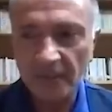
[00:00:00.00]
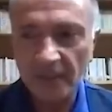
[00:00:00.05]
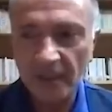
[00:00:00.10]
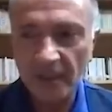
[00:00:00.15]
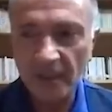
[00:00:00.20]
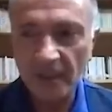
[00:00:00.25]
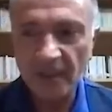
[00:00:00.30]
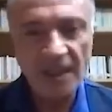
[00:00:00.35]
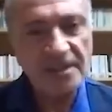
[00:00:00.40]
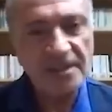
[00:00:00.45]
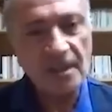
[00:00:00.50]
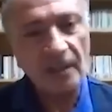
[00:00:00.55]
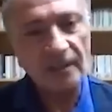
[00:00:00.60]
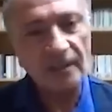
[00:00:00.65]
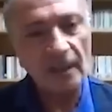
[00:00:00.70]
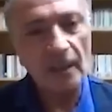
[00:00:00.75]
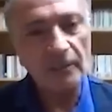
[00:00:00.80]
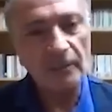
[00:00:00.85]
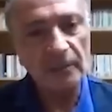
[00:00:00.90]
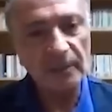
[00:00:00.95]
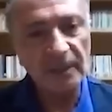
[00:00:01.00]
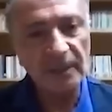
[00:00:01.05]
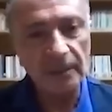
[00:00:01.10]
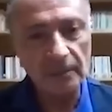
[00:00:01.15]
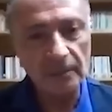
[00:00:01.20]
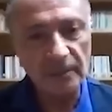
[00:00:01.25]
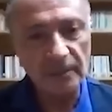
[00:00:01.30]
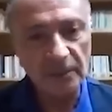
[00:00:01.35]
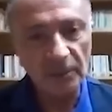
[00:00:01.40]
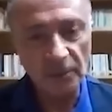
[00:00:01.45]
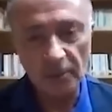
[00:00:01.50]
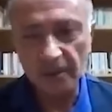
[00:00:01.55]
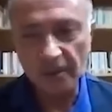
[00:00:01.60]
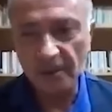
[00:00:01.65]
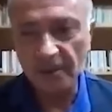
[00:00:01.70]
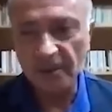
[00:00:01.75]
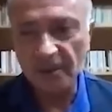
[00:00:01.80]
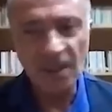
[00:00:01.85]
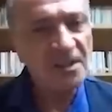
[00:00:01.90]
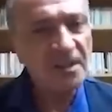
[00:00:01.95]
Ve Necati abi beni bir
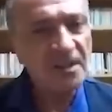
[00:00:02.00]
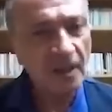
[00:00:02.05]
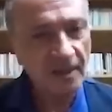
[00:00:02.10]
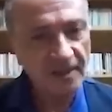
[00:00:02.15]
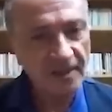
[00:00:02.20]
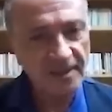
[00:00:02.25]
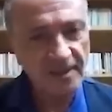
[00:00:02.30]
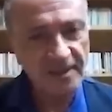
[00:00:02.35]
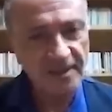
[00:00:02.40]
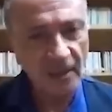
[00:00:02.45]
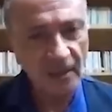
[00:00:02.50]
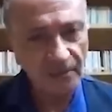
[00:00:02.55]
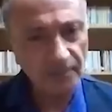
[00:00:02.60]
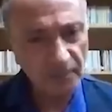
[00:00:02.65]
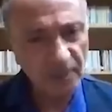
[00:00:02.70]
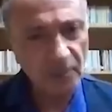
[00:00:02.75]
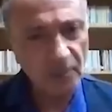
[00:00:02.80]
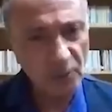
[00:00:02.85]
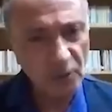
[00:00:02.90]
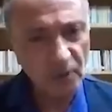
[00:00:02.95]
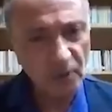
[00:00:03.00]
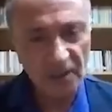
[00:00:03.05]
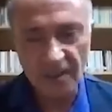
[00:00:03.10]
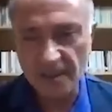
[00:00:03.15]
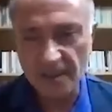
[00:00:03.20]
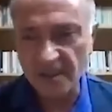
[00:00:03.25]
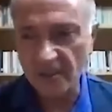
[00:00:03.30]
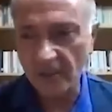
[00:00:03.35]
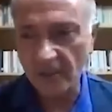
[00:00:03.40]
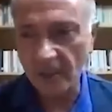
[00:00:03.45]
gün gece yarısı saat 1.30-2